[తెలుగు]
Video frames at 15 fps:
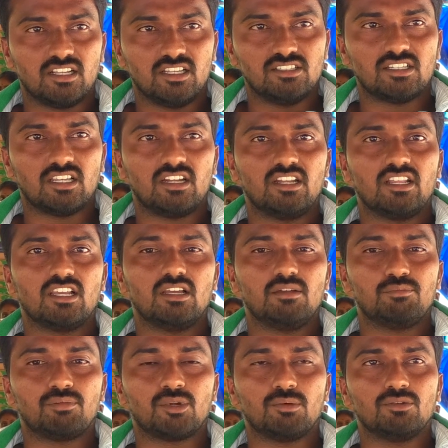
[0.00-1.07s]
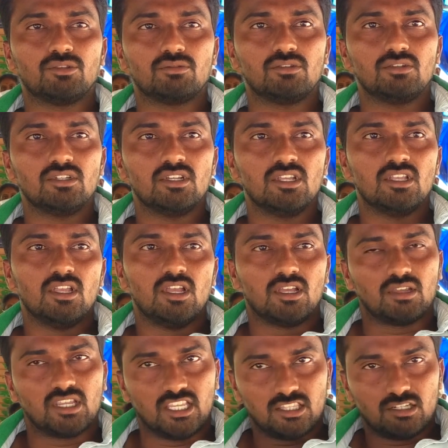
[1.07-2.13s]
నిర్ణయించాలనేగా ప్రభుత్వం
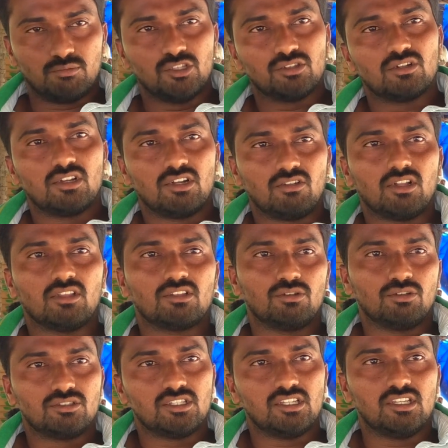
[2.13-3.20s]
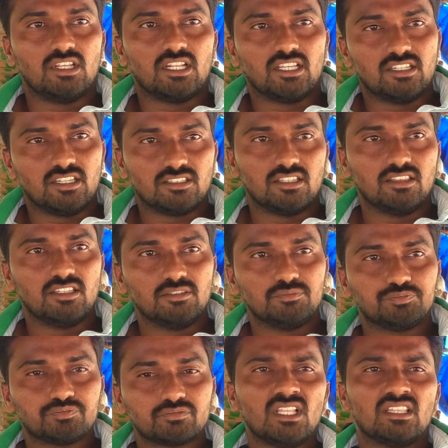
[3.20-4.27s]
కేంద్ర మంత్రులు వాళ్ళందరూ వచ్చి ఇలా చేసింది
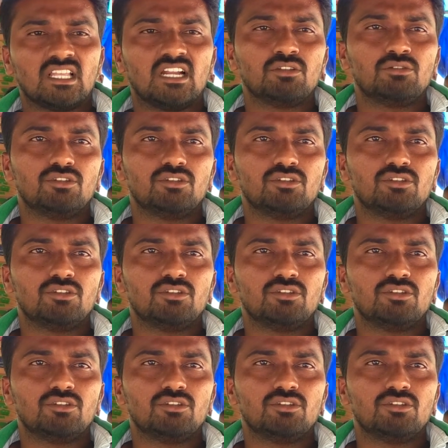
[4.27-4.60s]
దాని